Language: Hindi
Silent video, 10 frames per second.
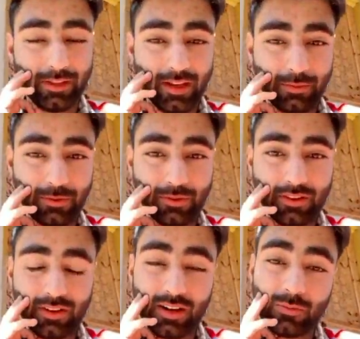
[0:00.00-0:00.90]
रिप्लाई
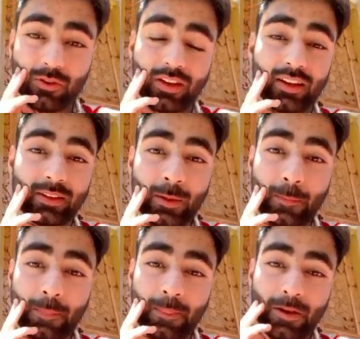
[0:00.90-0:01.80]
आपको आपको क्या लगता
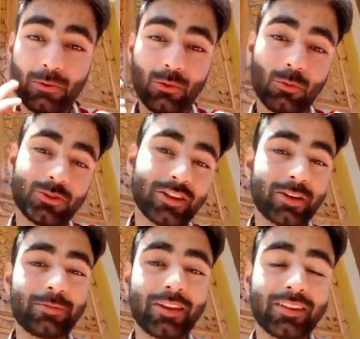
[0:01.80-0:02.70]
है वो मुझे
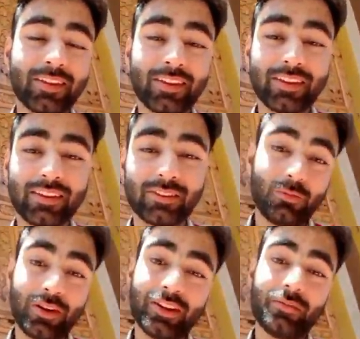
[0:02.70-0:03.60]
रिप्लाई देंगे
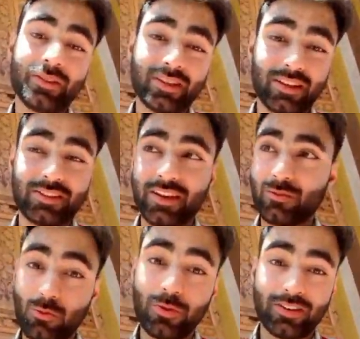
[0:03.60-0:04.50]
तो मेरी भी चैनल
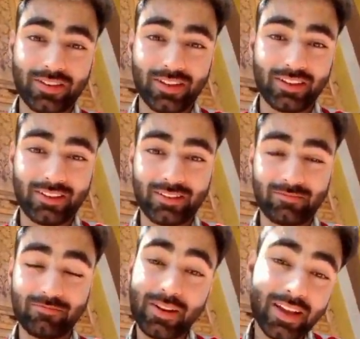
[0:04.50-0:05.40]
शायद ऊपर जाएगी
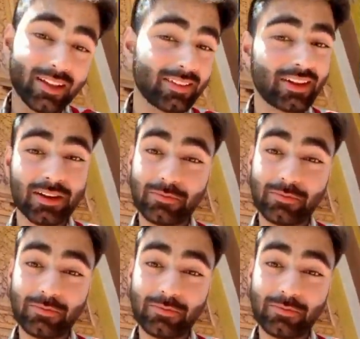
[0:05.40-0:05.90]
भाई ऐसा